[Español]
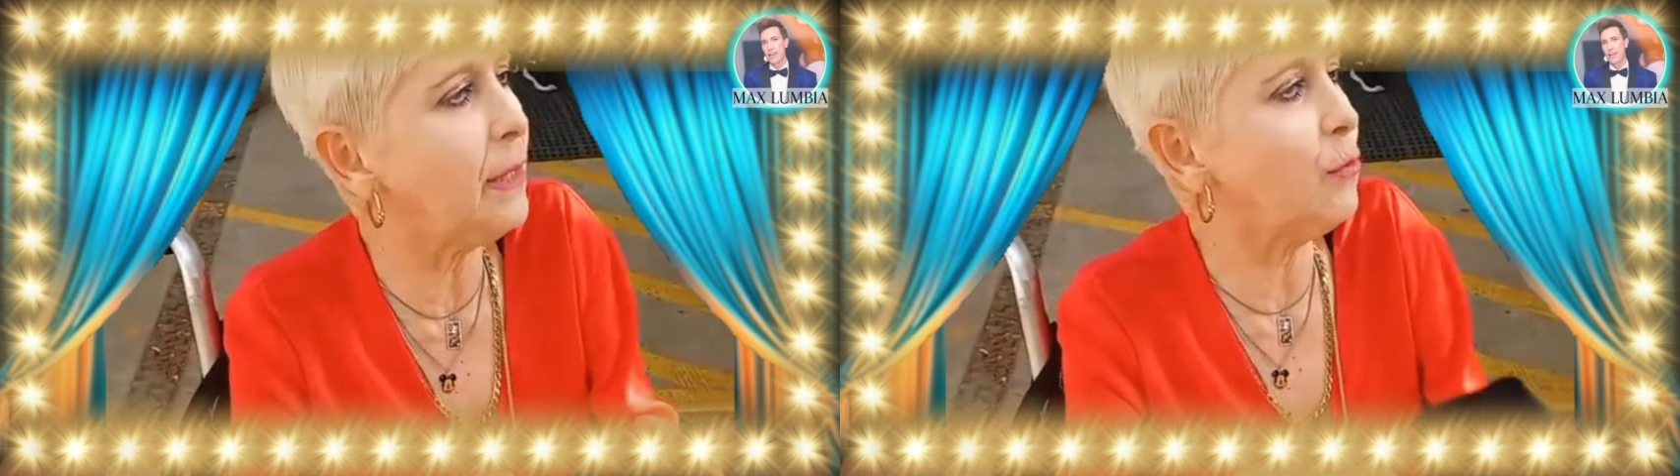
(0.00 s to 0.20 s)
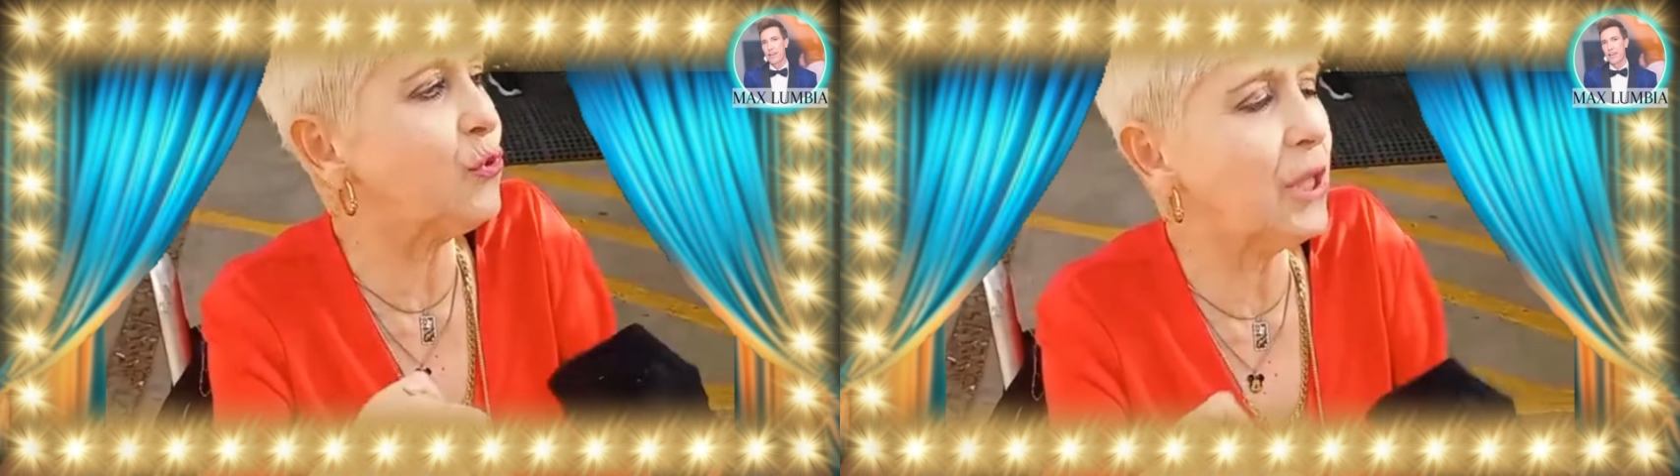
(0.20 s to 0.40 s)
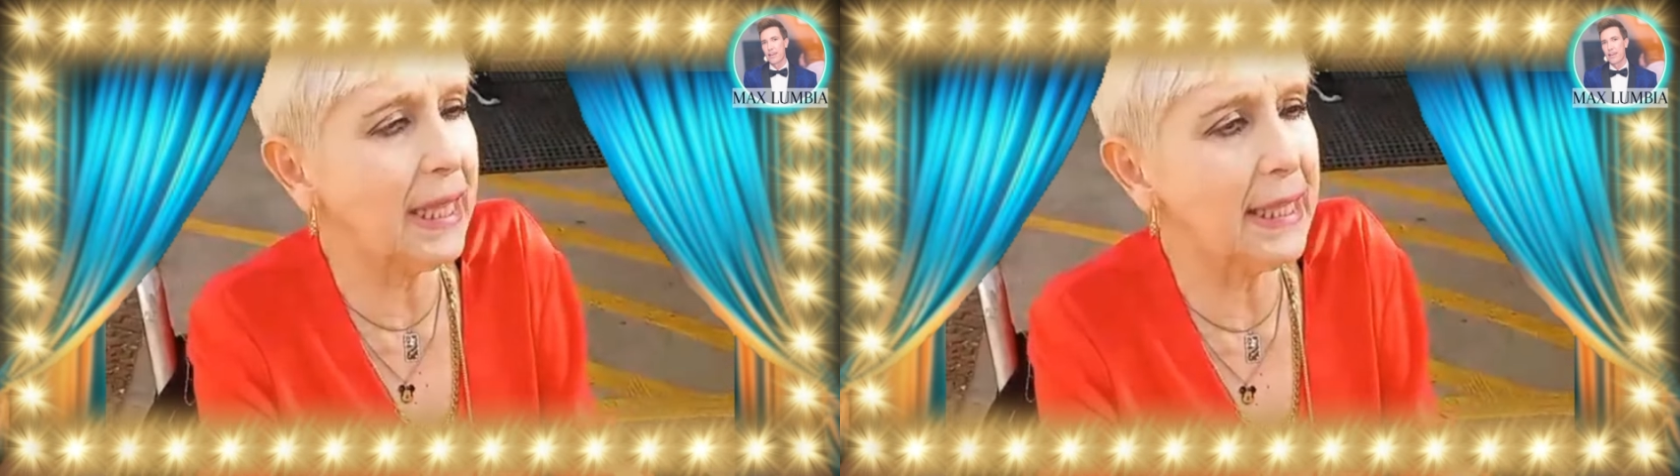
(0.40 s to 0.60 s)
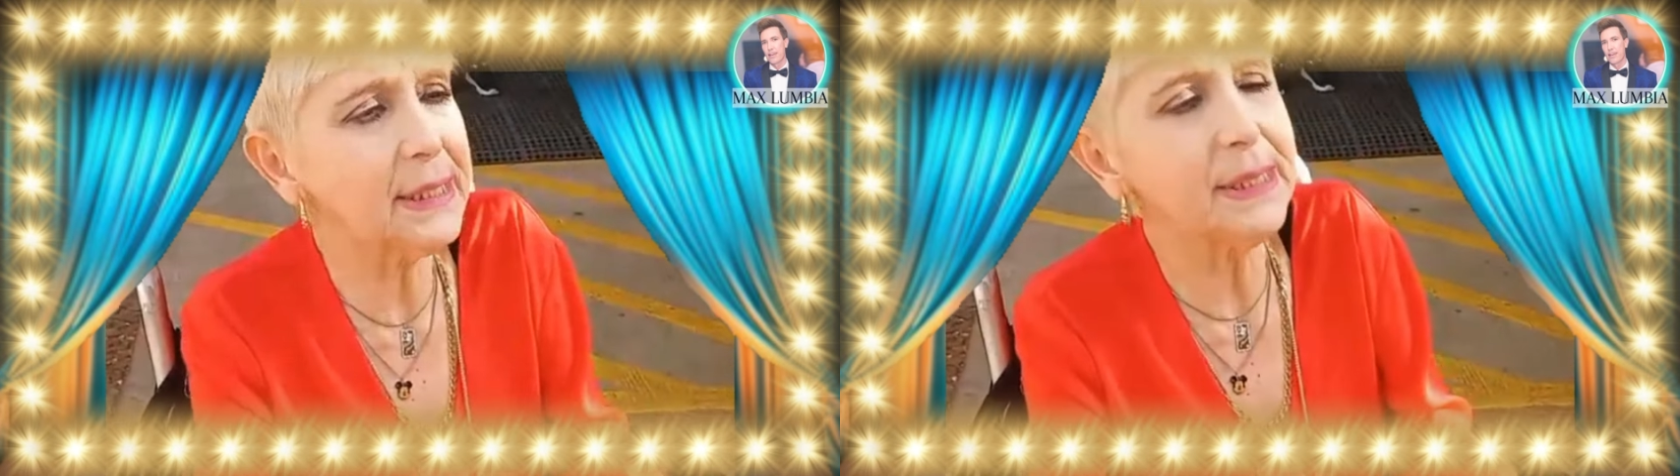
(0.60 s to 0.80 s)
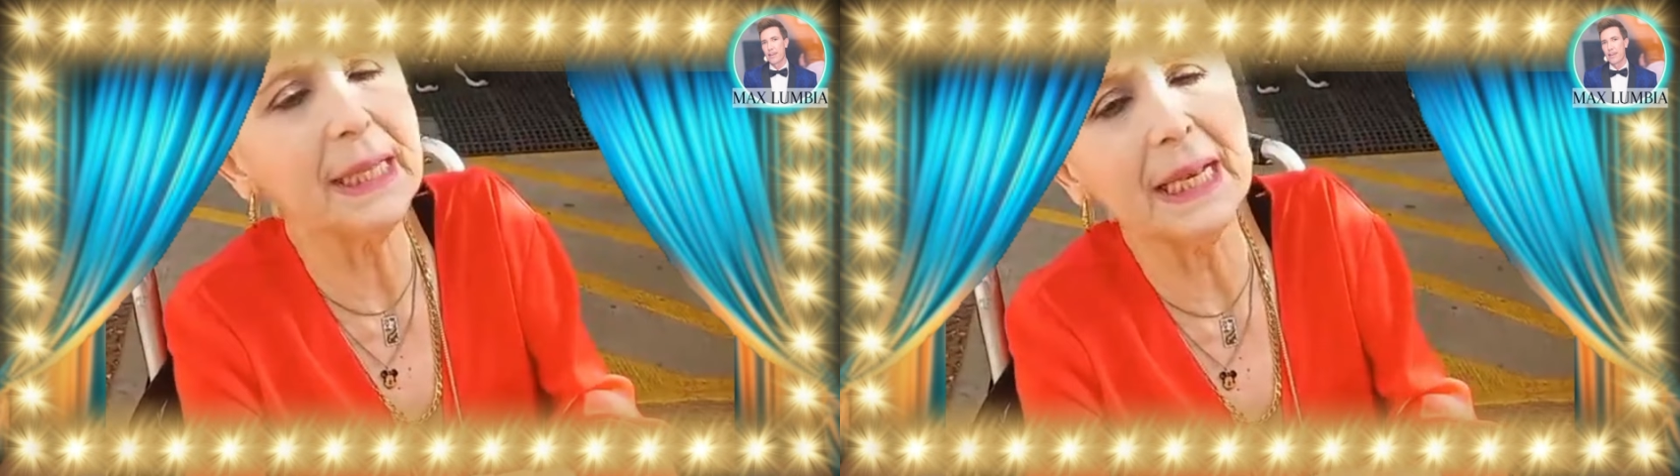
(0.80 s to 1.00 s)
de
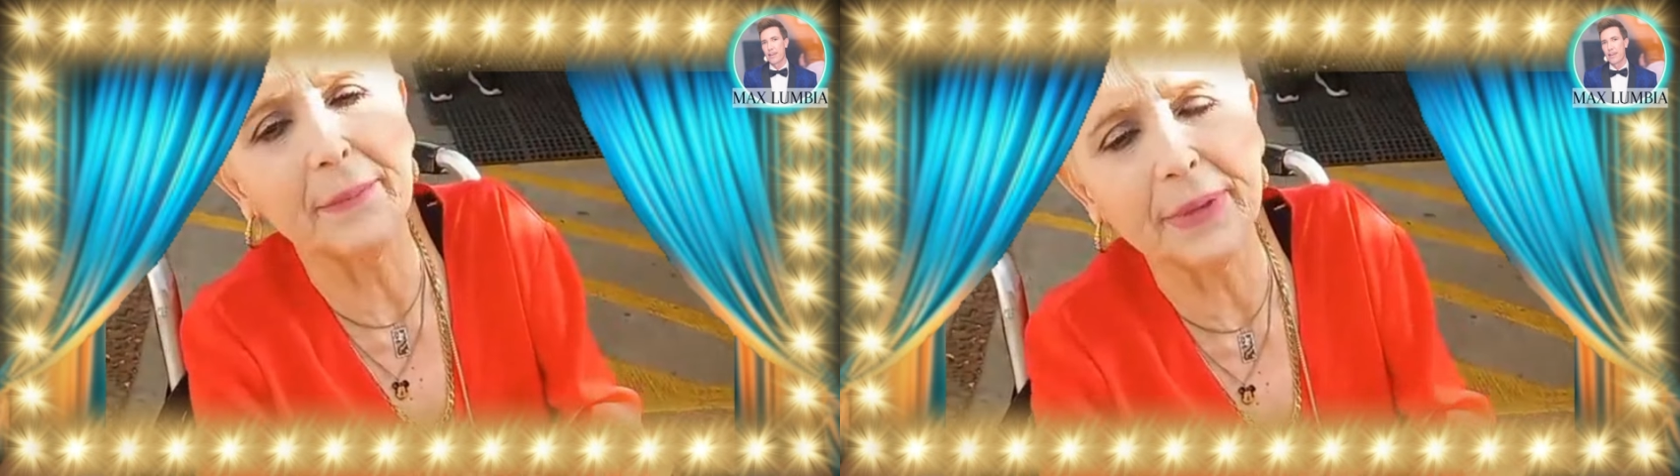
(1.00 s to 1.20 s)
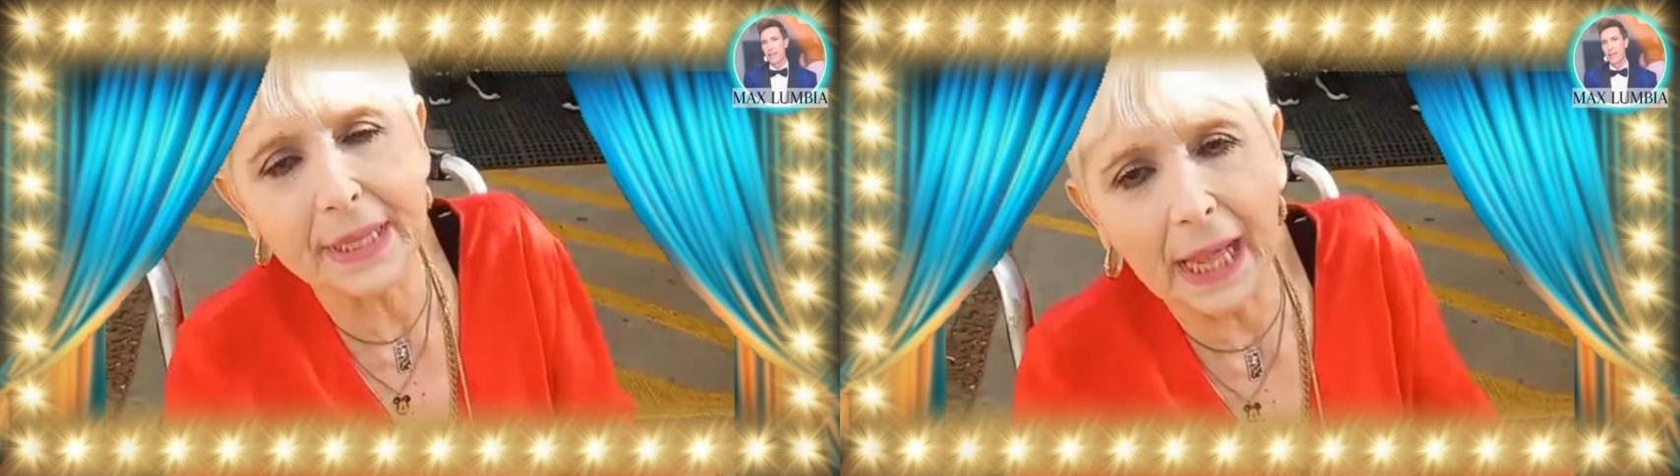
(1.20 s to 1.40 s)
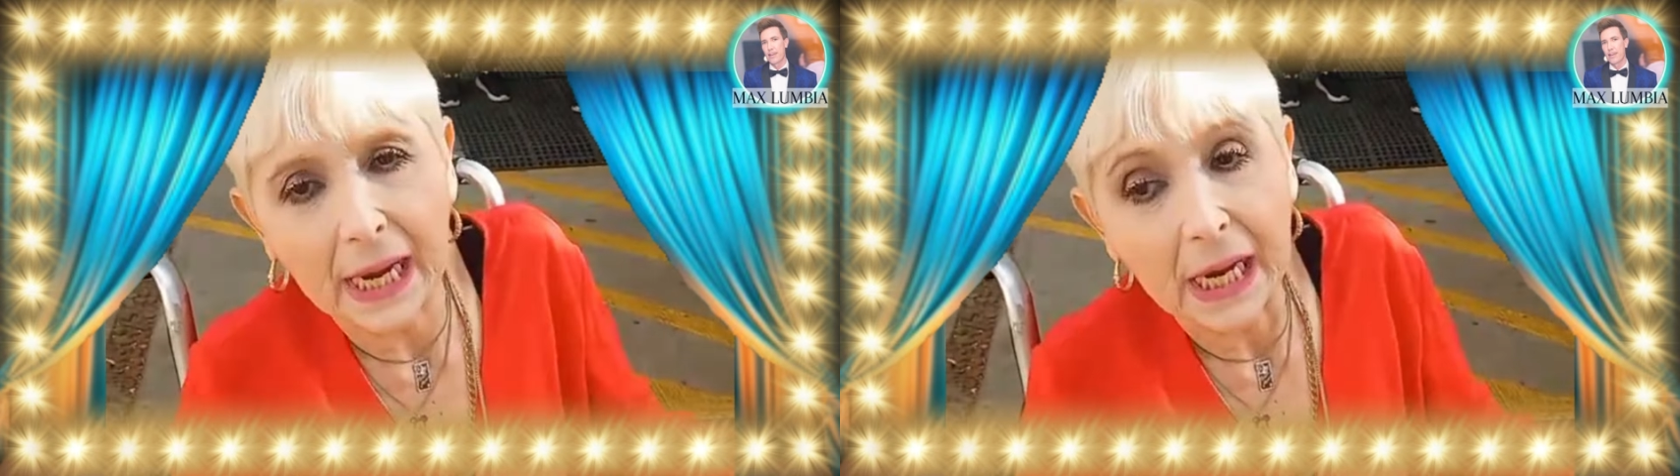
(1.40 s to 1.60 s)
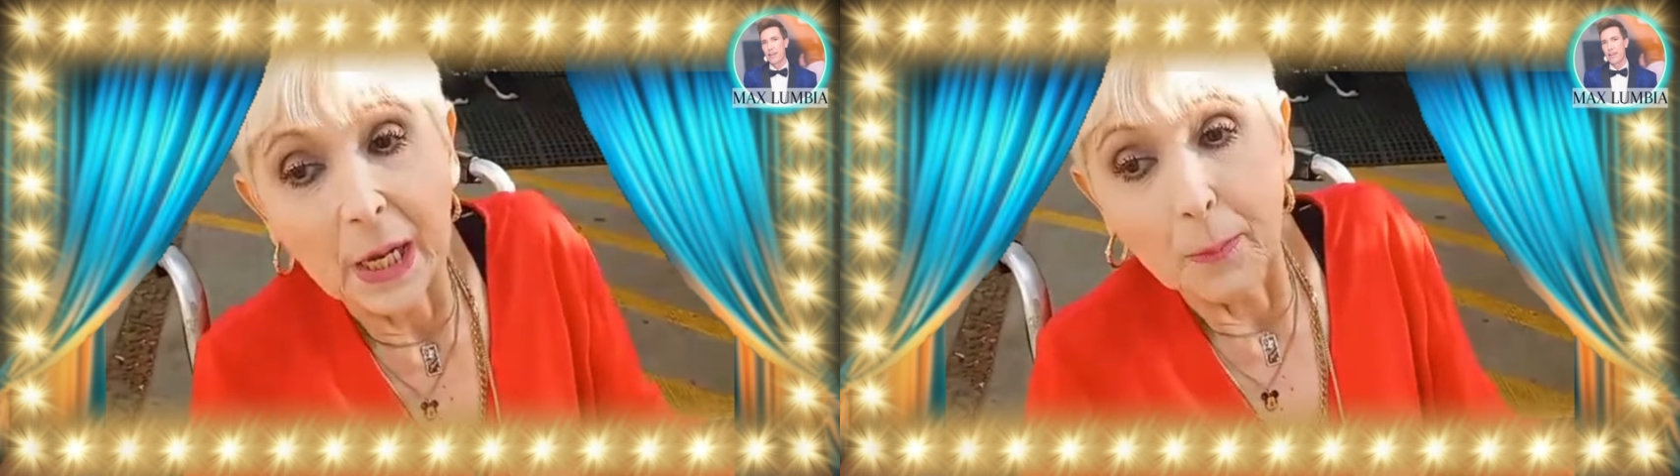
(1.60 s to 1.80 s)
ustedes y de la vida,